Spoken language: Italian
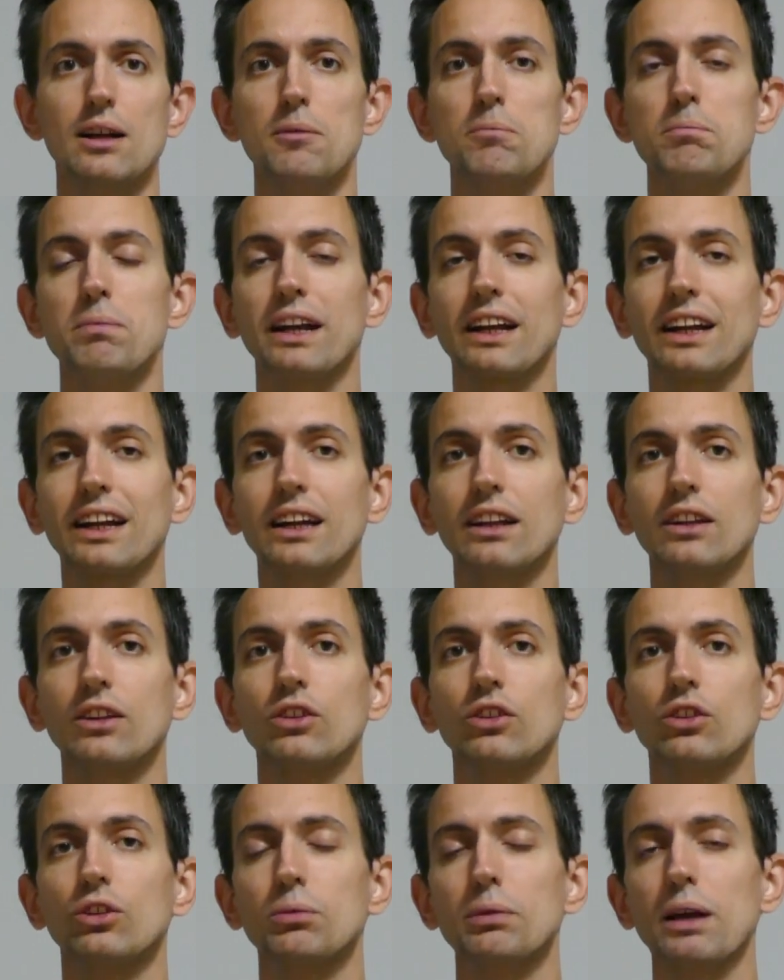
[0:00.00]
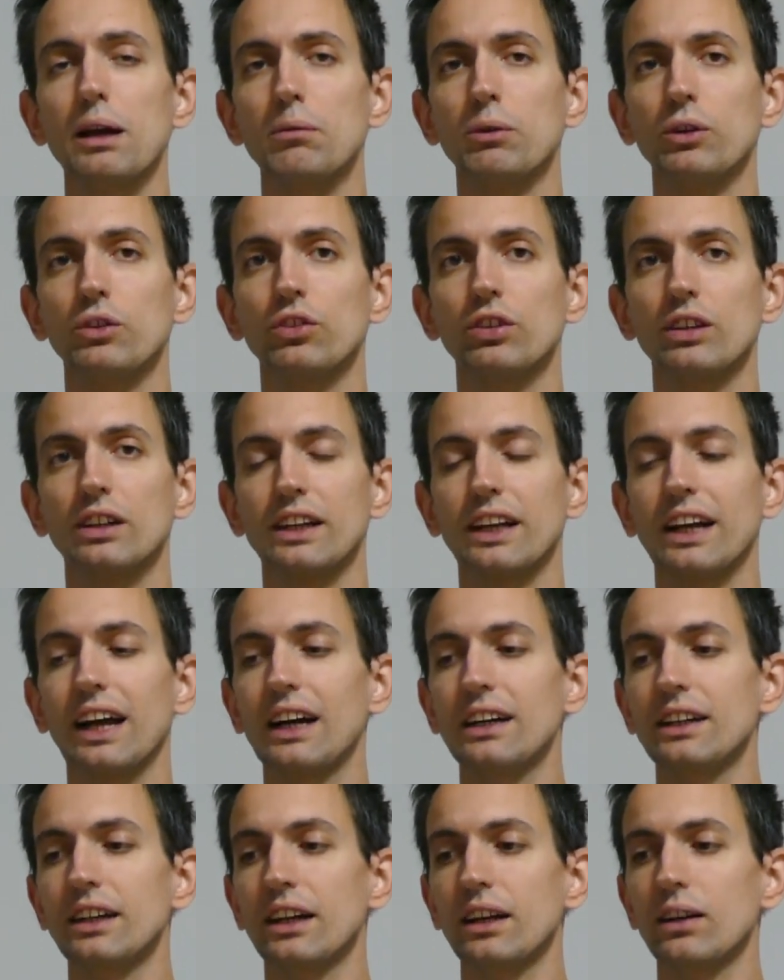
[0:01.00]
perché non dobbiamo
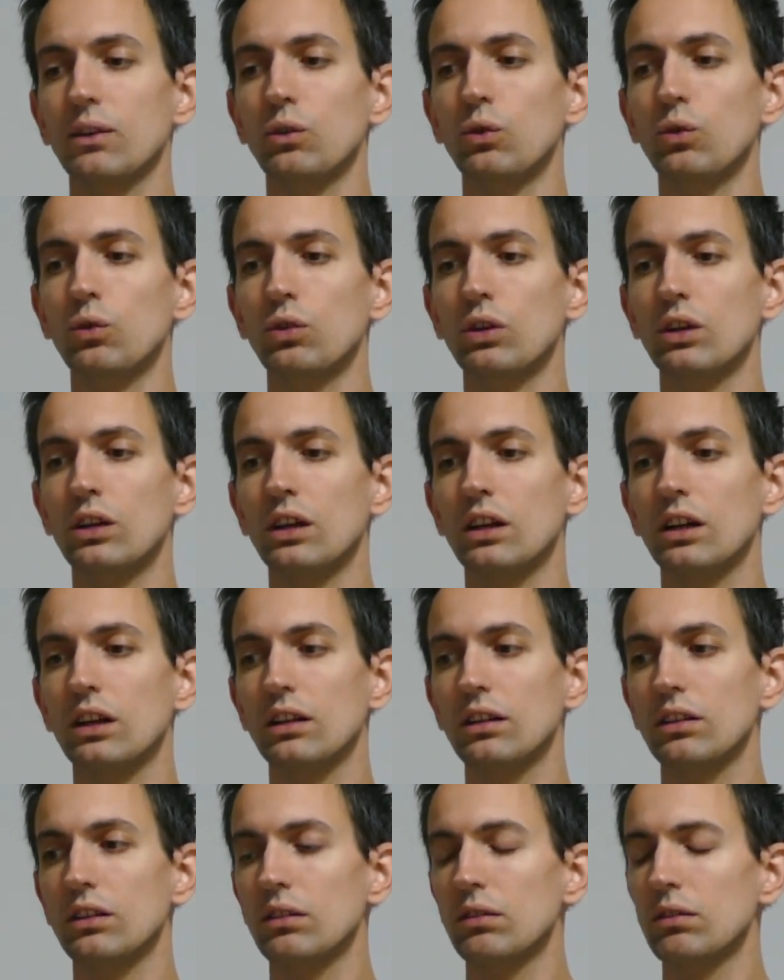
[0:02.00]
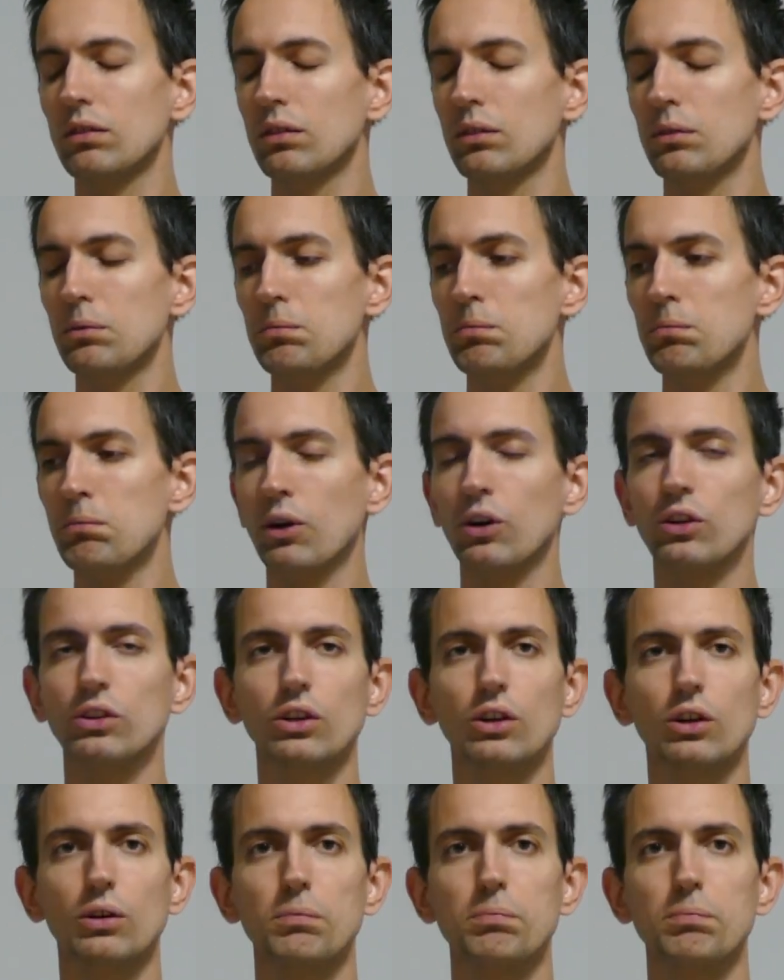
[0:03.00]
cercare un eh,
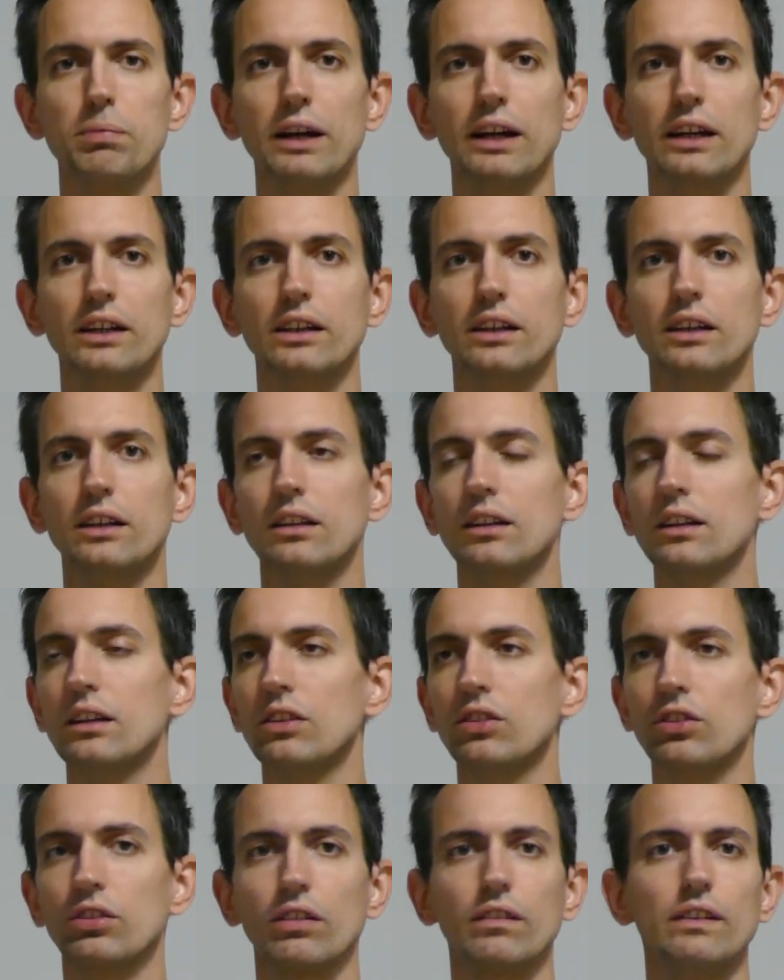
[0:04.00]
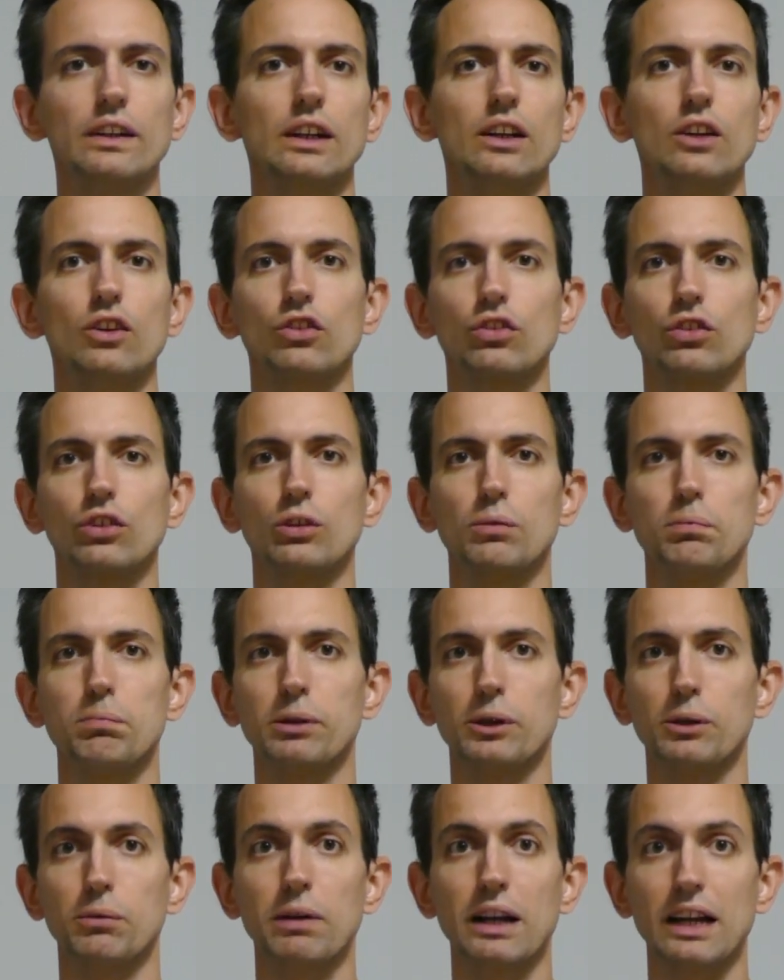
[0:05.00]
modo per risolvere il nostro
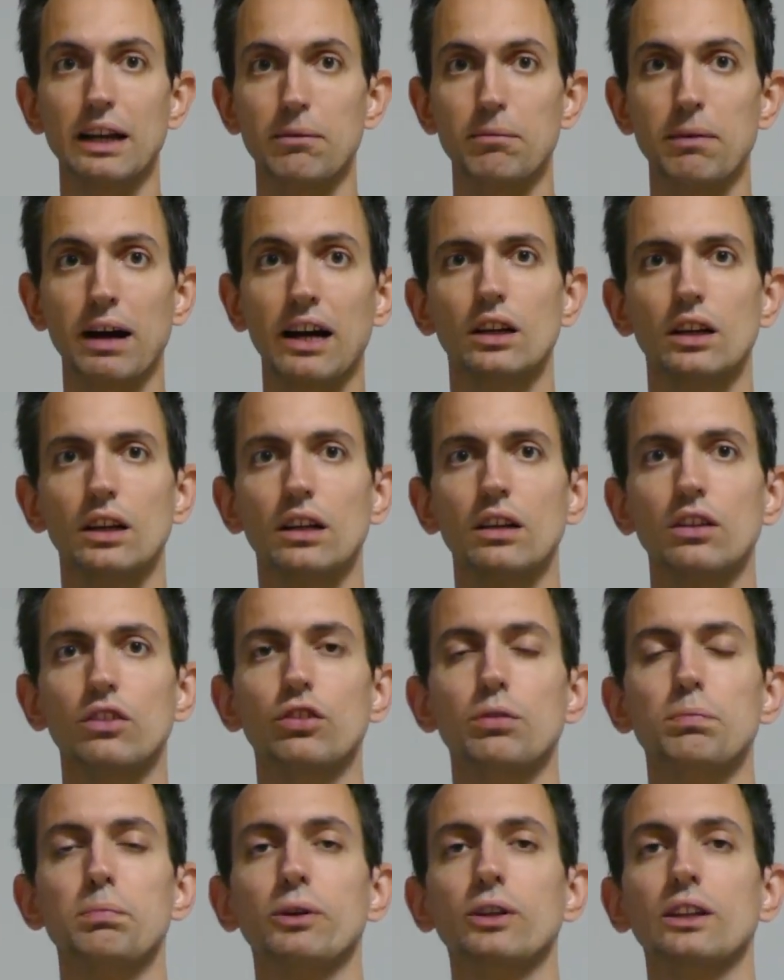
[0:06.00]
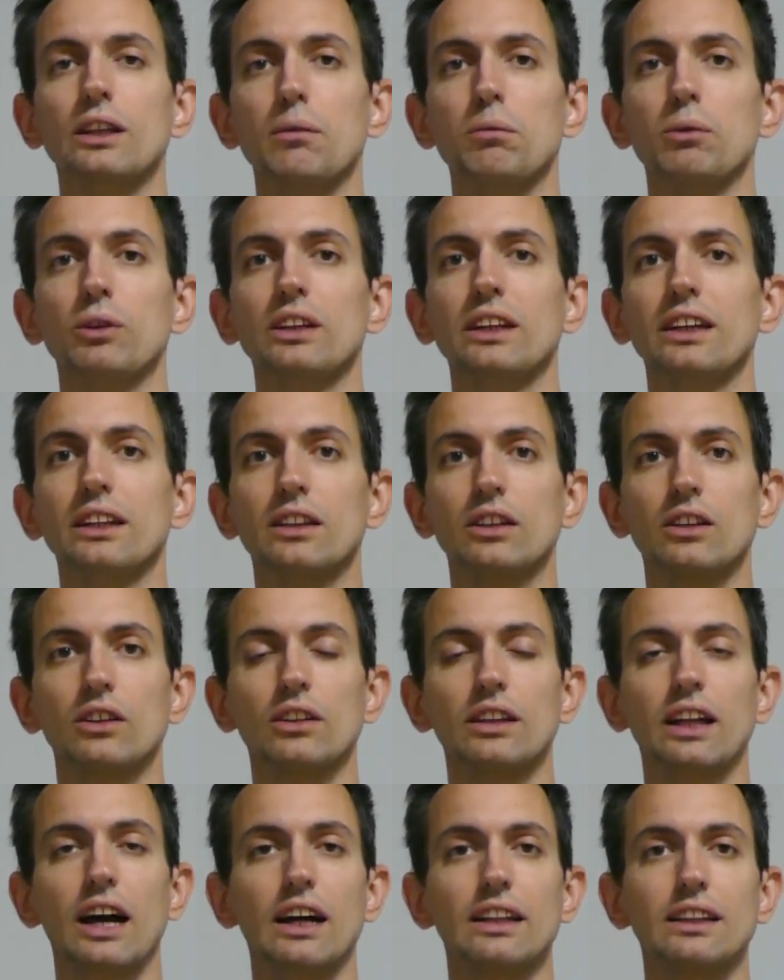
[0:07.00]
problema che ci portiamo dietro
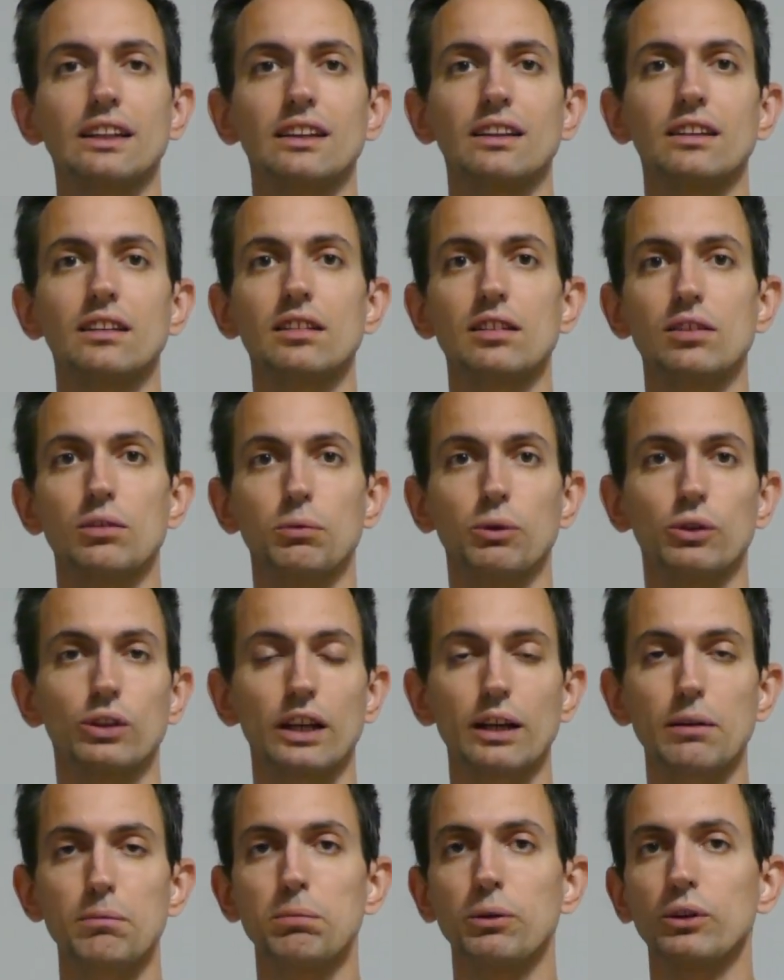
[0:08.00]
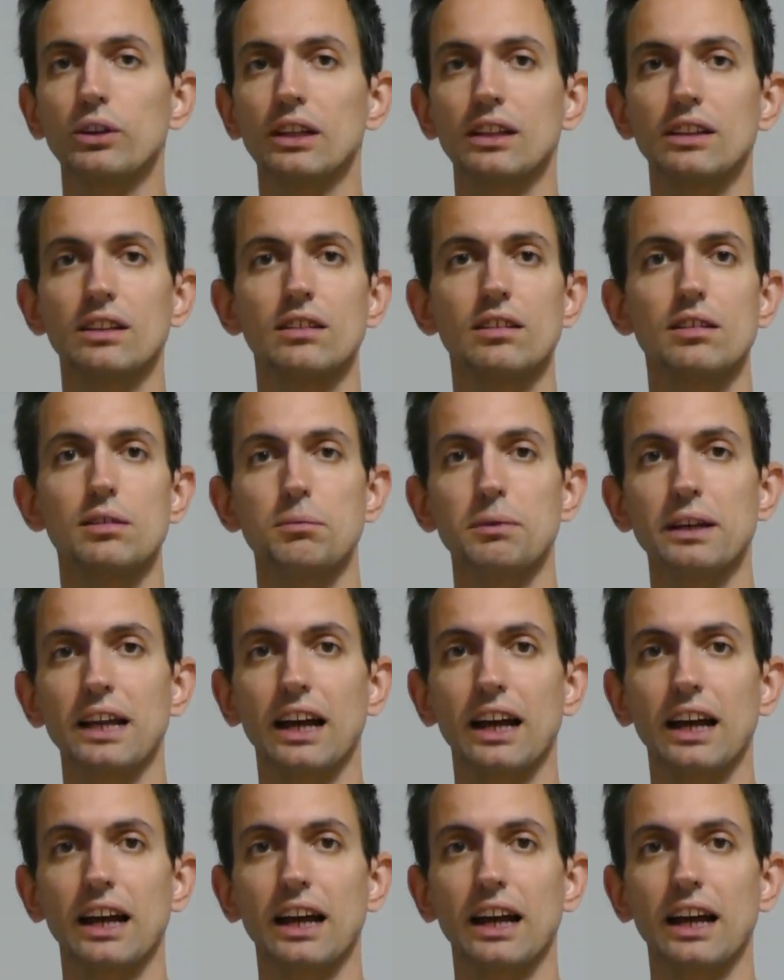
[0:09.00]
da tantissimo tempo, tantissimi